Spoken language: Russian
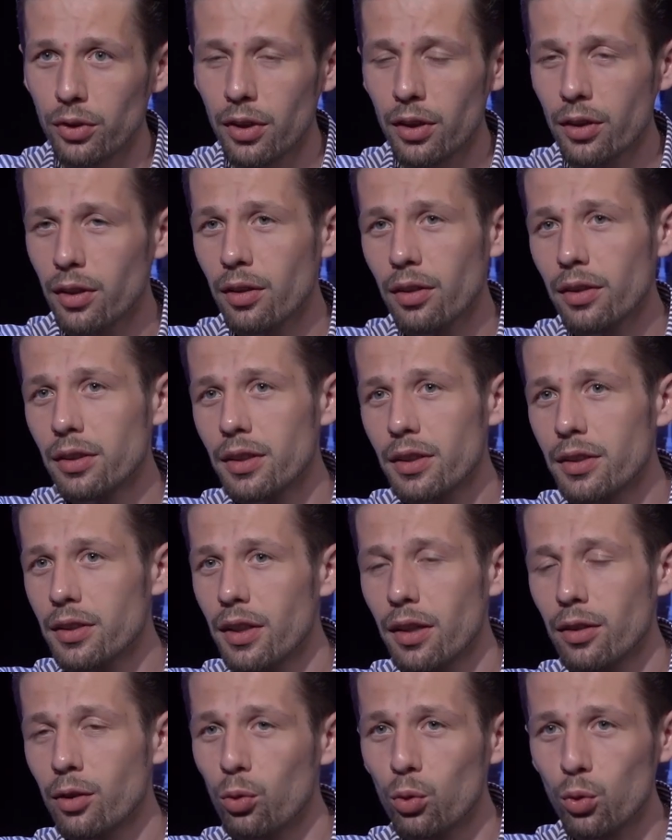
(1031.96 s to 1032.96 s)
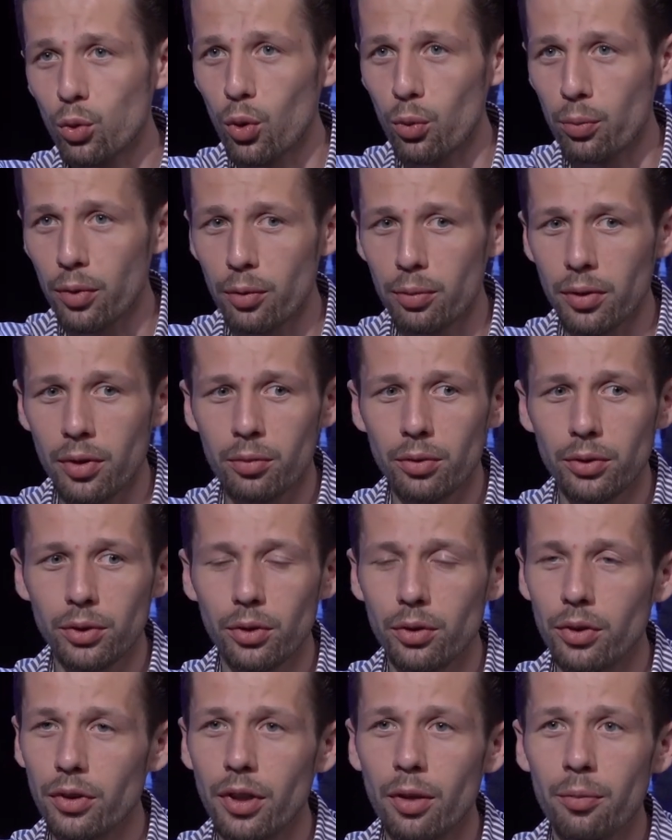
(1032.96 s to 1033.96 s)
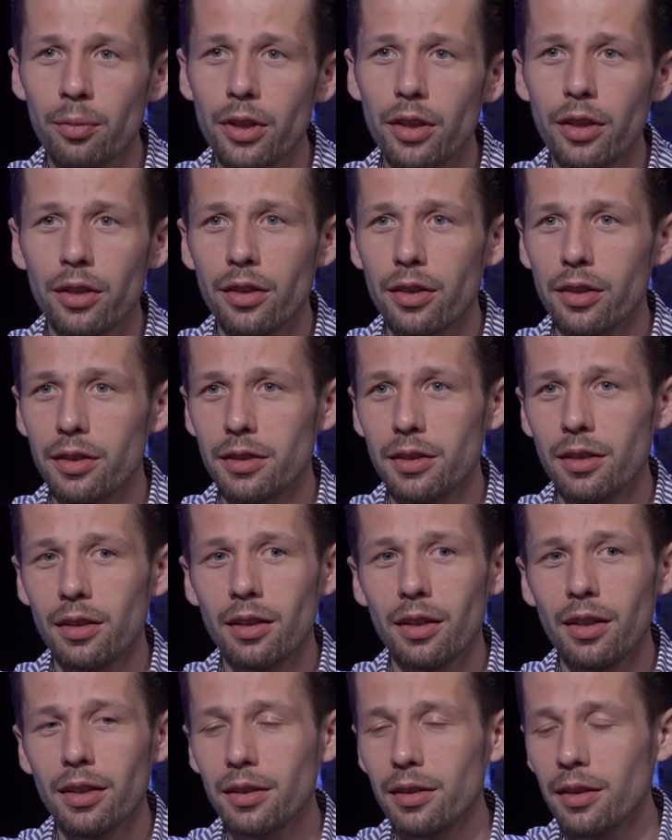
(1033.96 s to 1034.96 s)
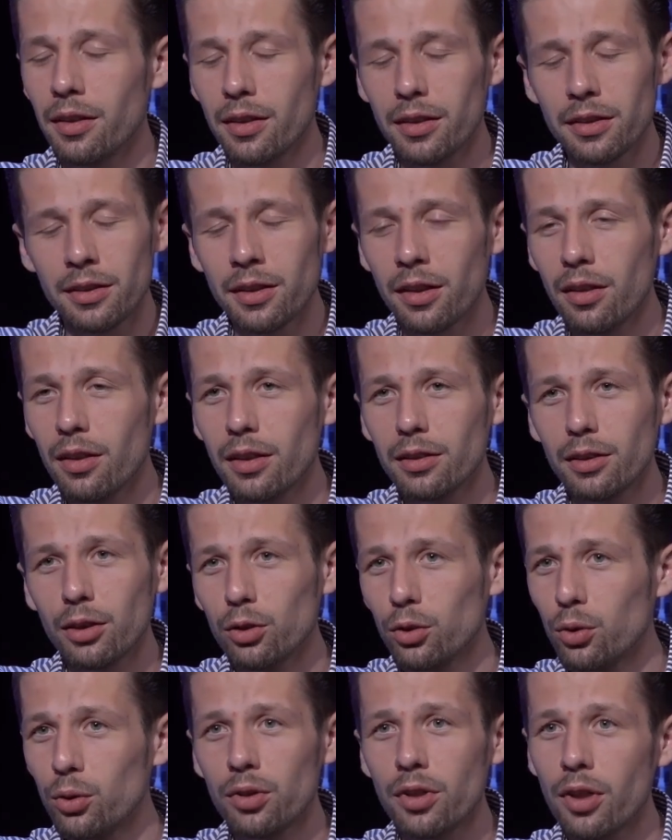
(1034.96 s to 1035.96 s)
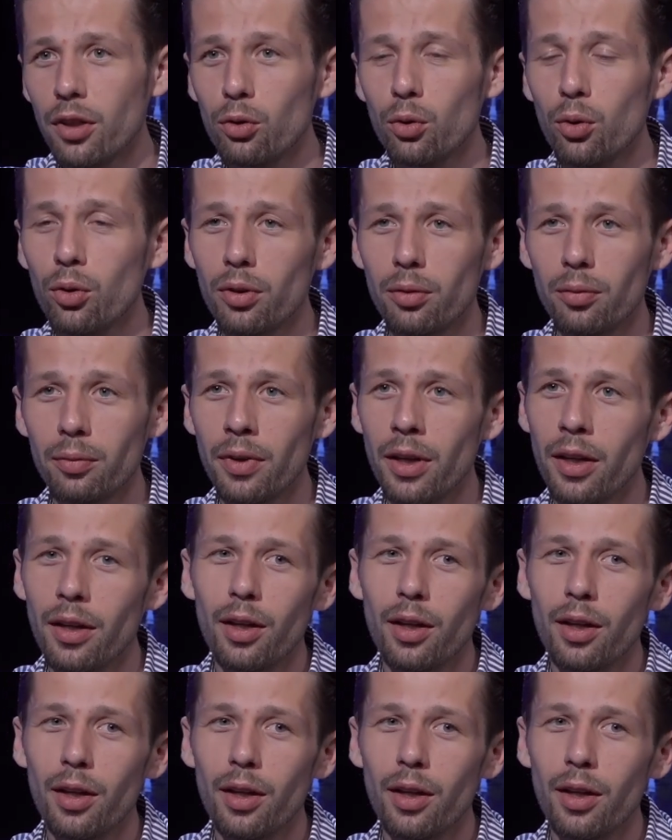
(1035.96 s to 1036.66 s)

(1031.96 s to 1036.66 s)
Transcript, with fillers: Это из разряда утопия, потому что там идейные разногласия, что с Гордоном